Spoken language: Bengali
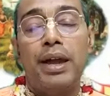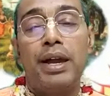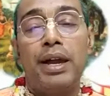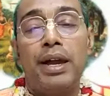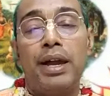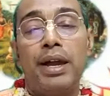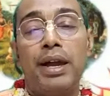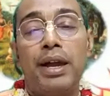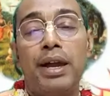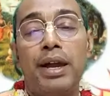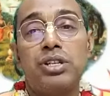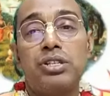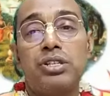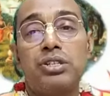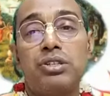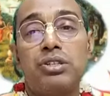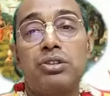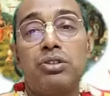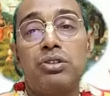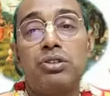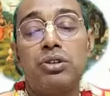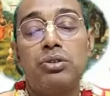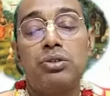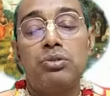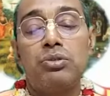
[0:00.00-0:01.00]
একাদশ
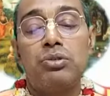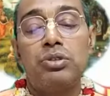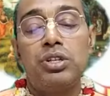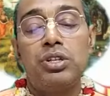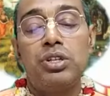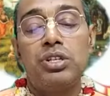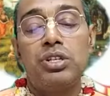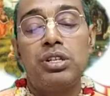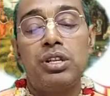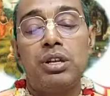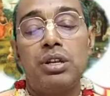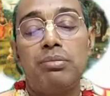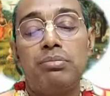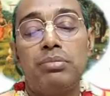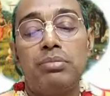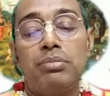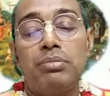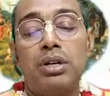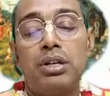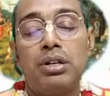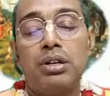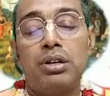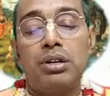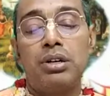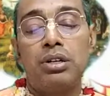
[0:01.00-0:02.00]
স্কন্ধ উনিশ
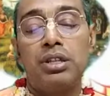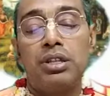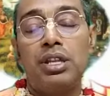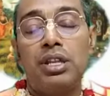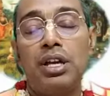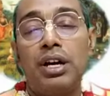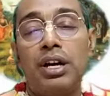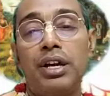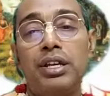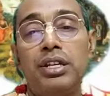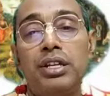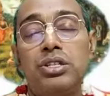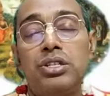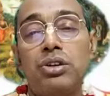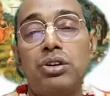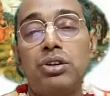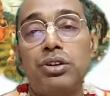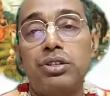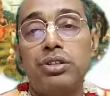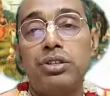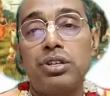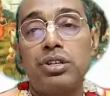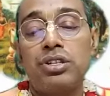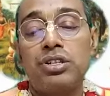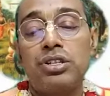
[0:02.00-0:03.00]
নাম্বার অধ্যায়
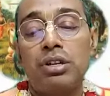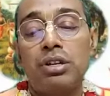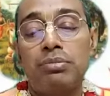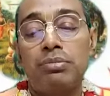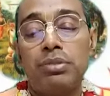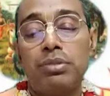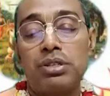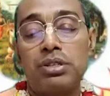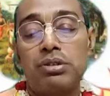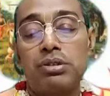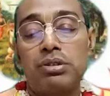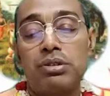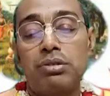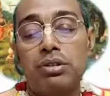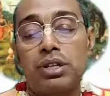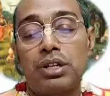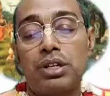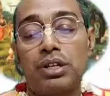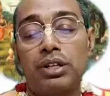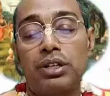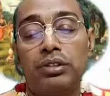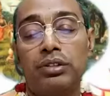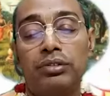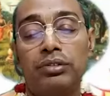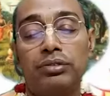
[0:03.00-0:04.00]
ছয়ত্রিশ নাম্বার শ্লোকে